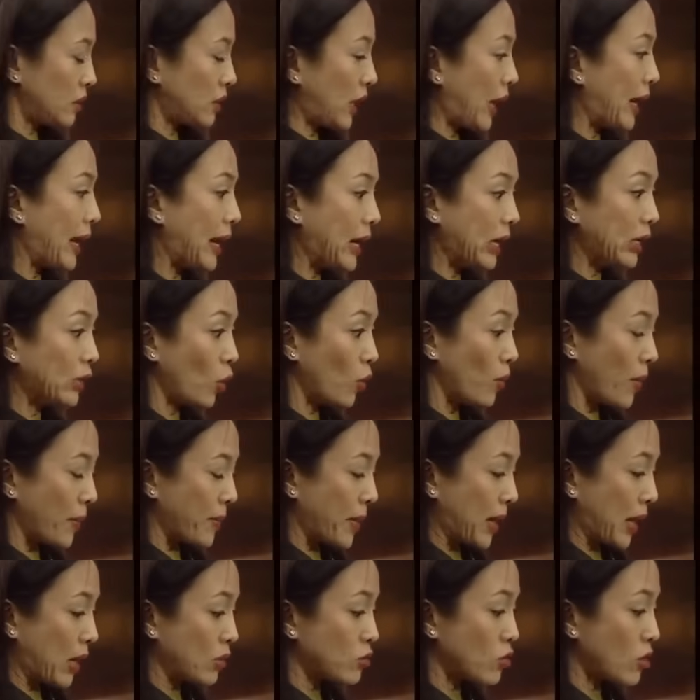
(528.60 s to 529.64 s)
Nhưng mà rõ ràng
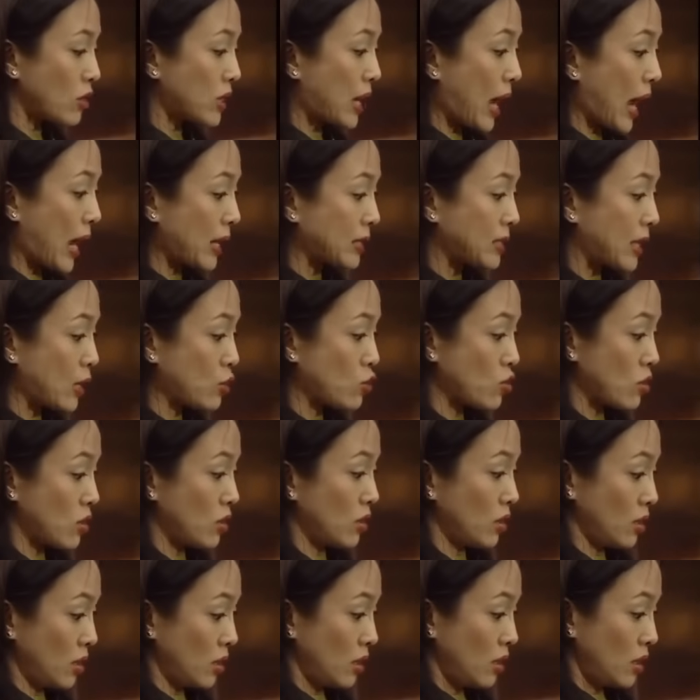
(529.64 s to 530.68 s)
ở đây có tấm thiệp ghi
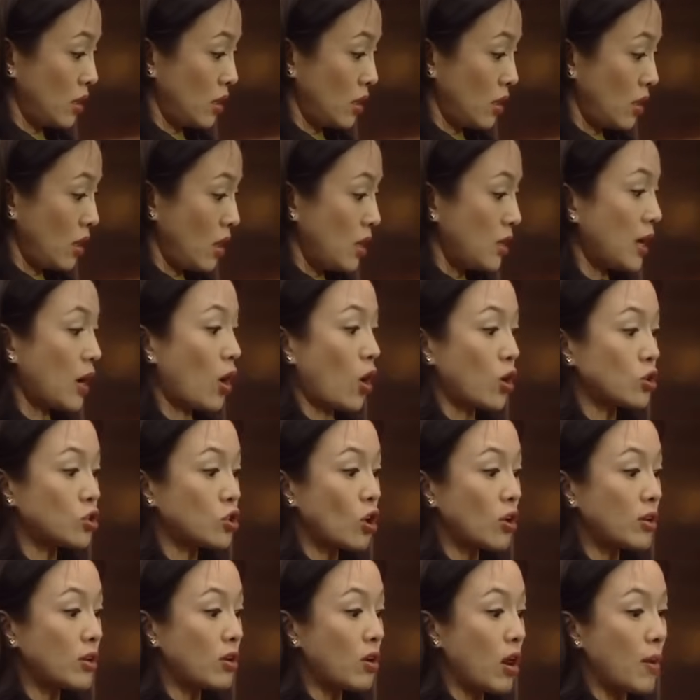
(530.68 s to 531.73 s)
là một
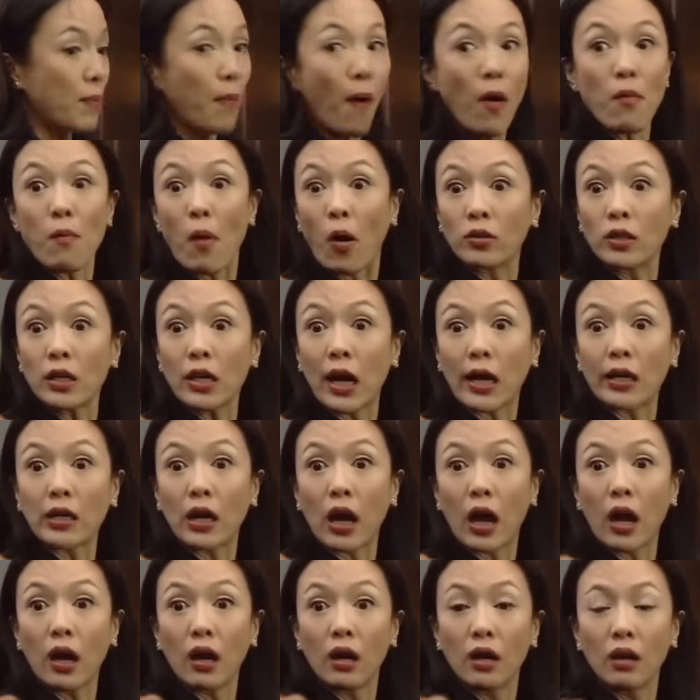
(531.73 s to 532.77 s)
người cần sự giúp đỡ của
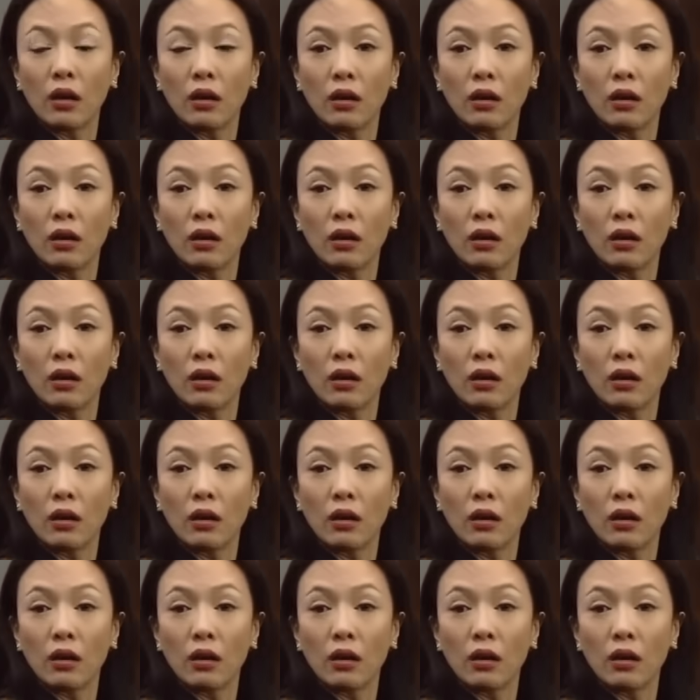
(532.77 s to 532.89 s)
em mà.